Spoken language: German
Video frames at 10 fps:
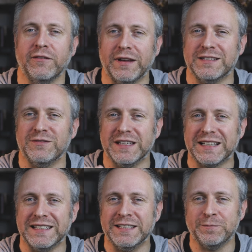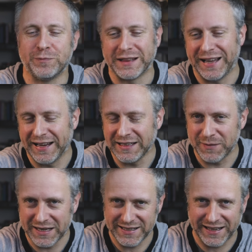wenn es wirklich
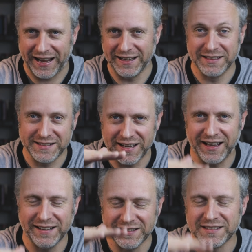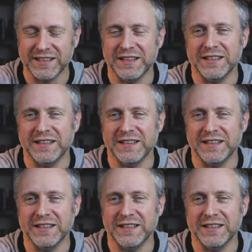gleichmäßig eine Zahl ist,